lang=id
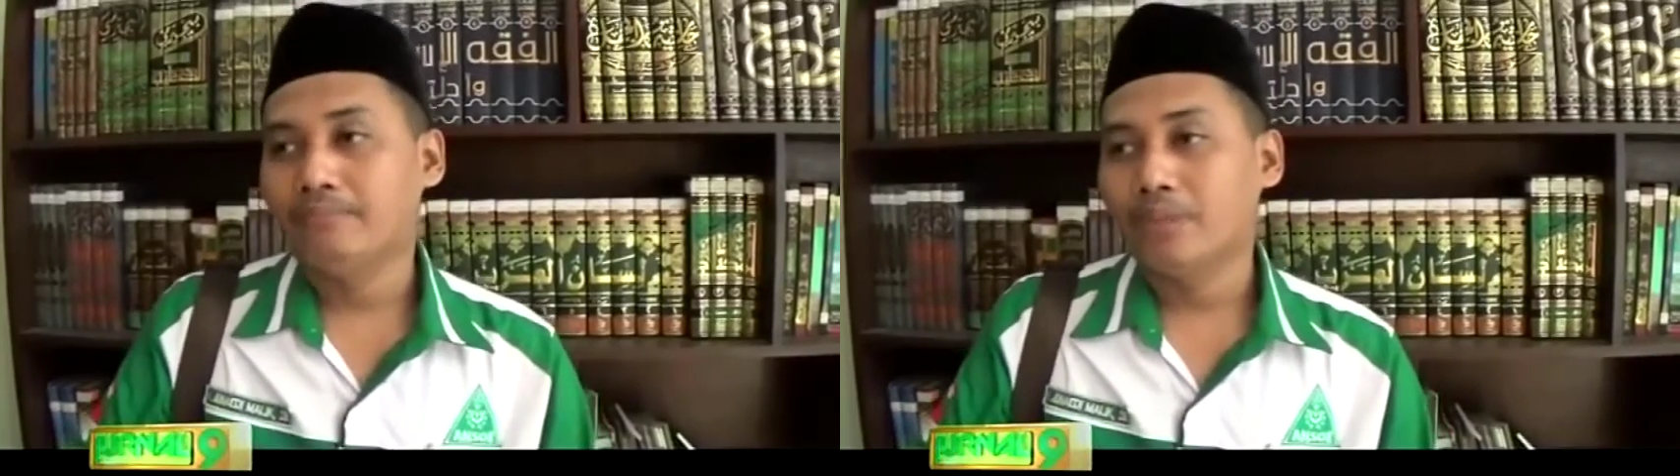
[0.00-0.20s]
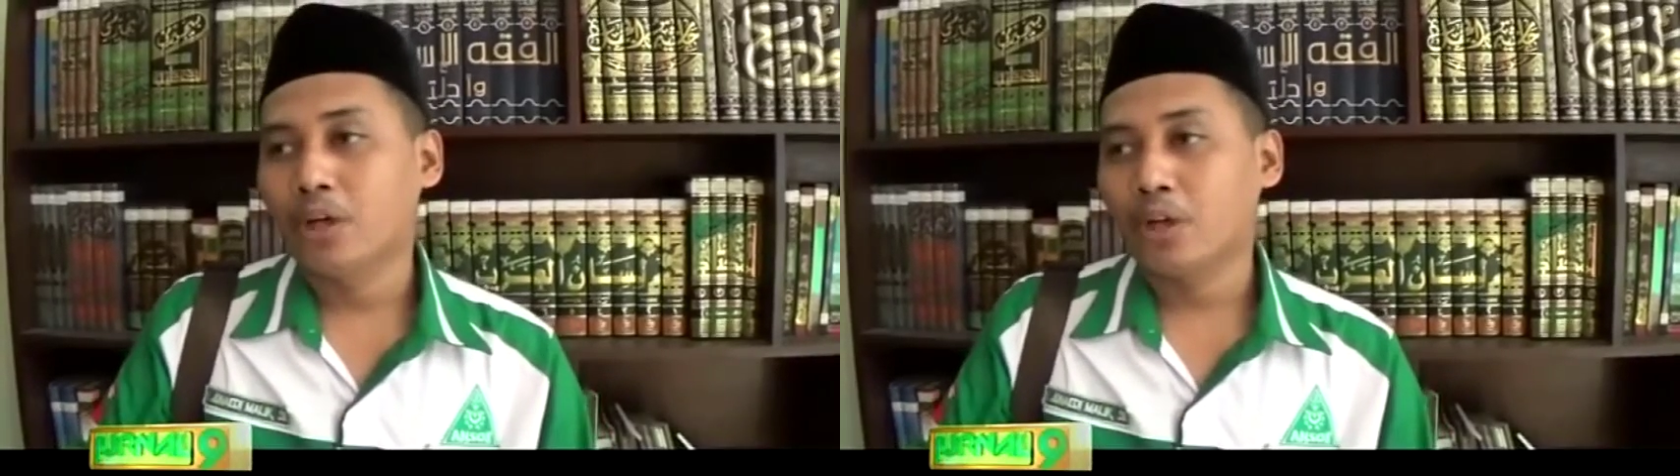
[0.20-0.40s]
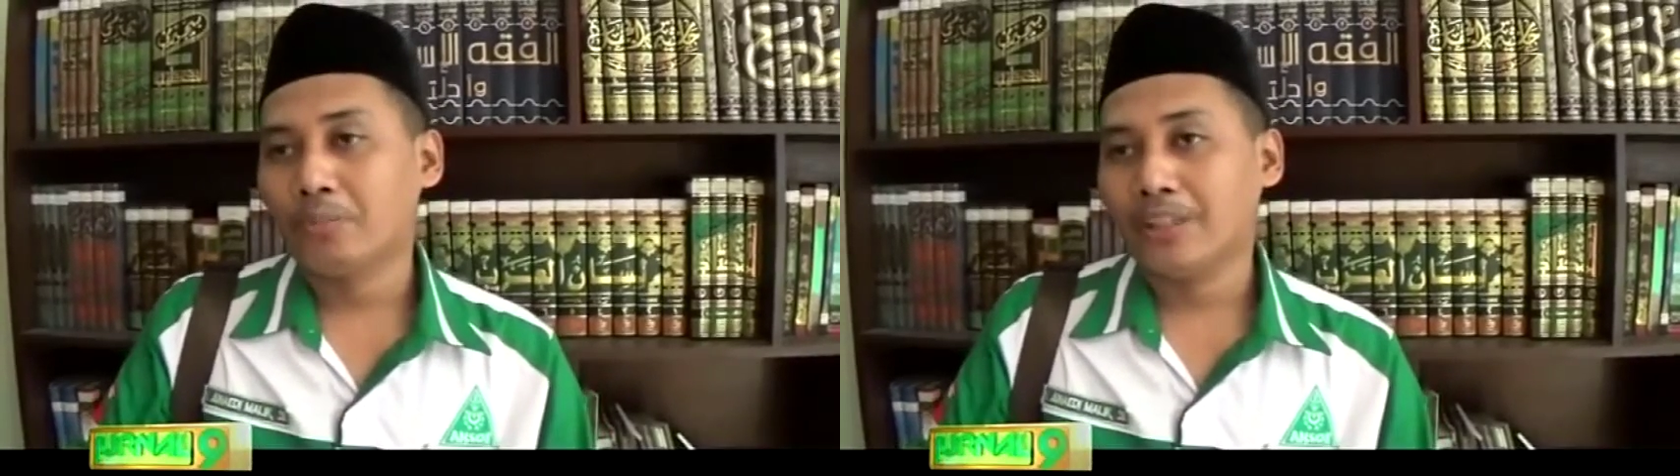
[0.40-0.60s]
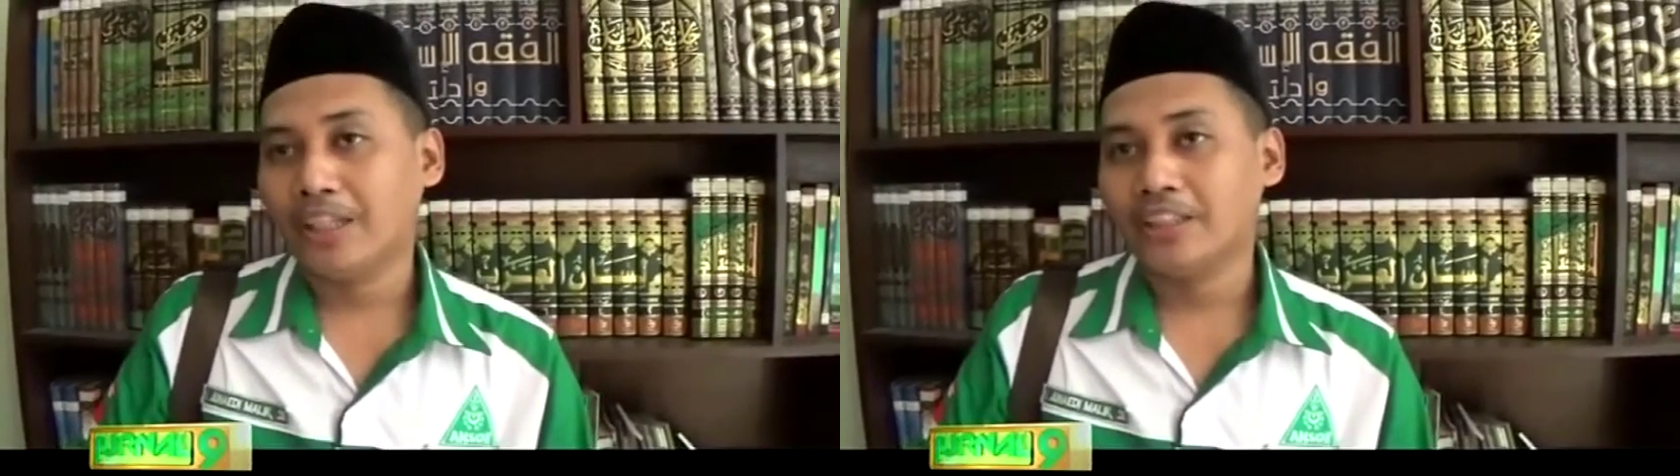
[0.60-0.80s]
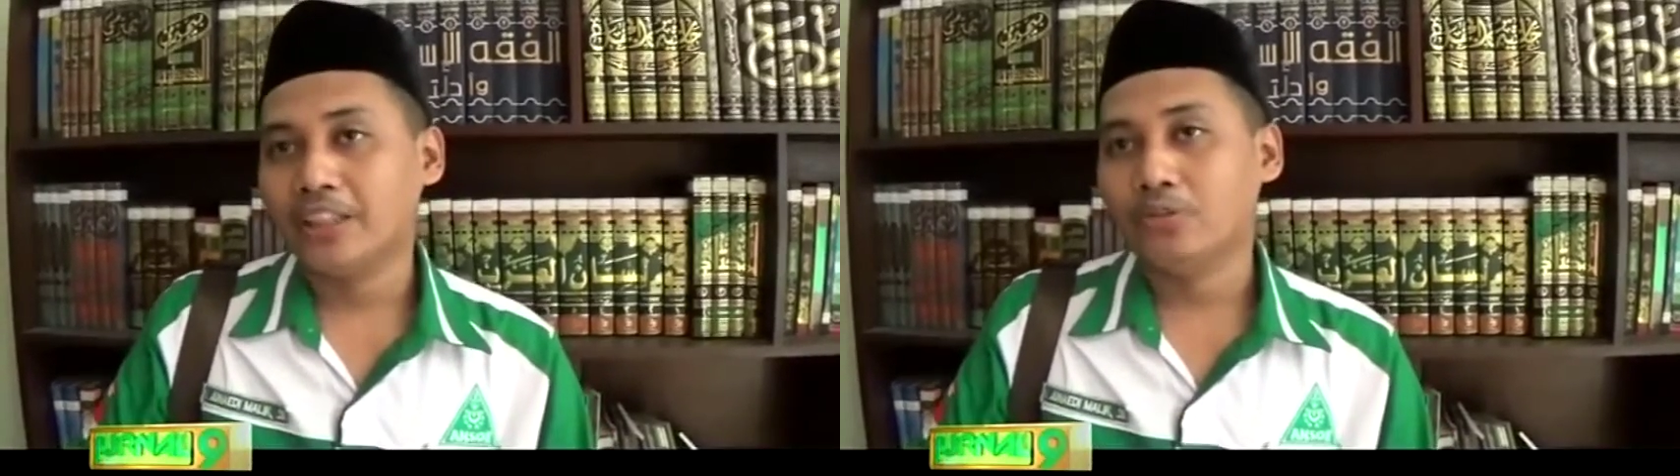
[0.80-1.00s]

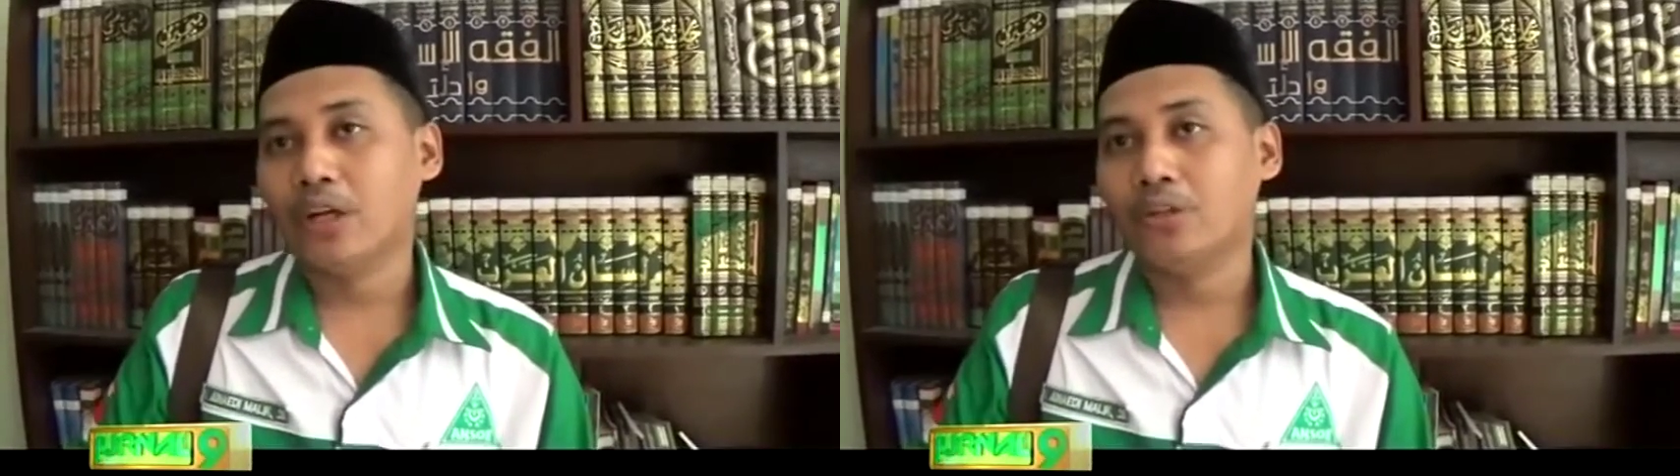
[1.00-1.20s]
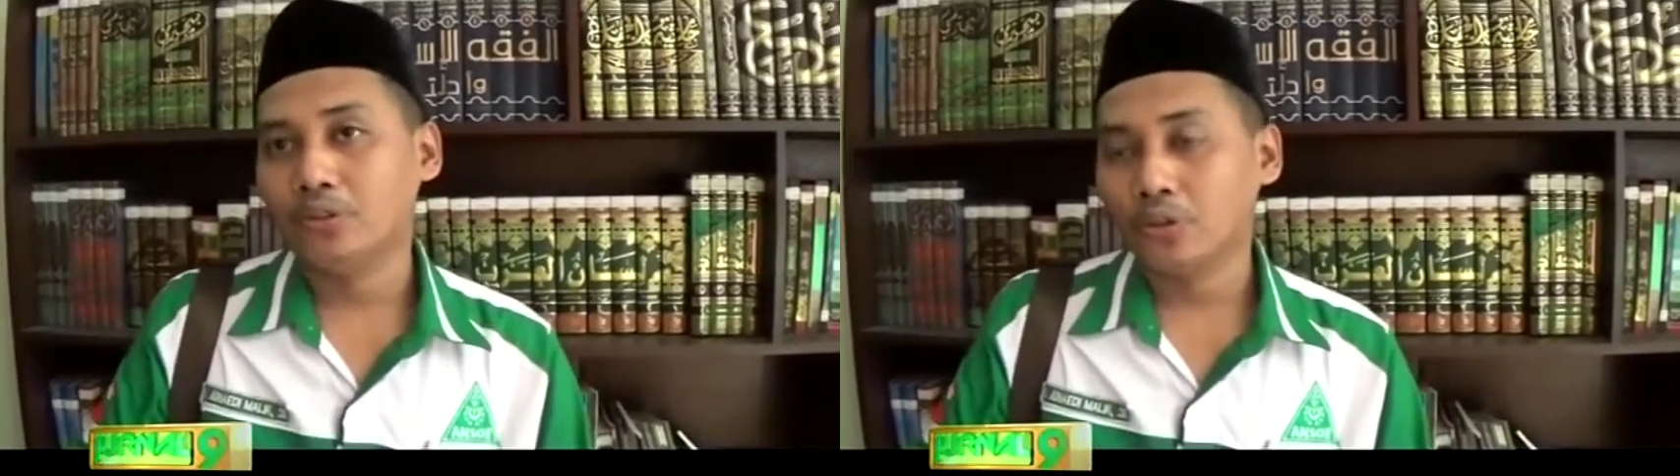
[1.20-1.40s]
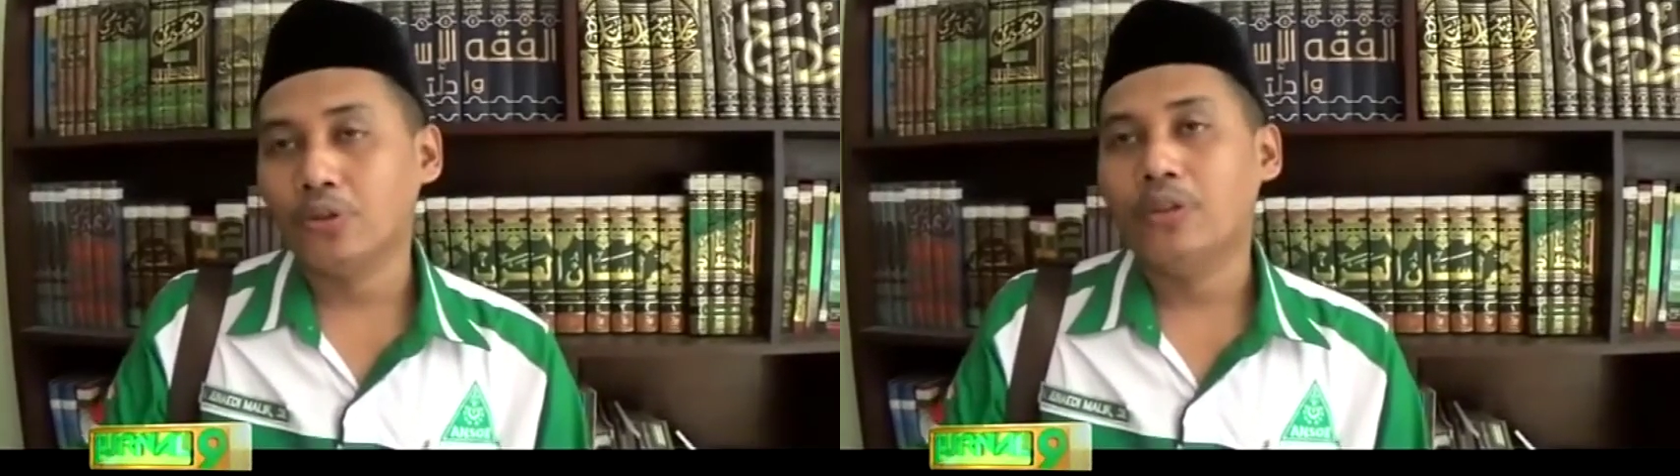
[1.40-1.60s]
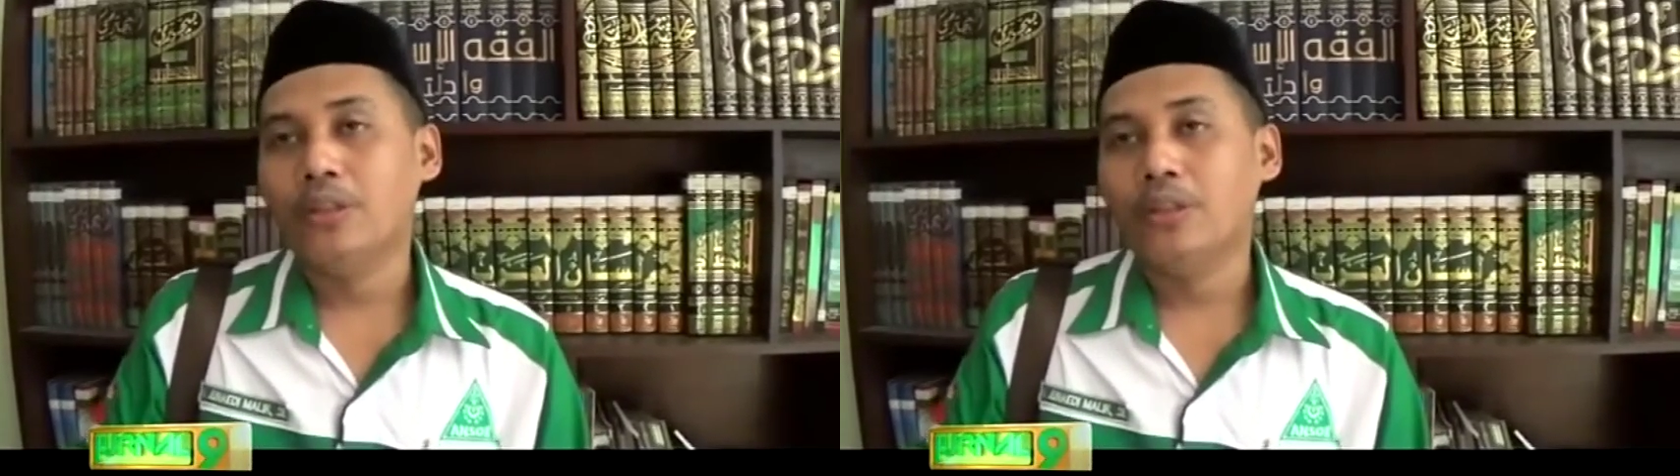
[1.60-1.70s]
mengorbankan jiwa untuk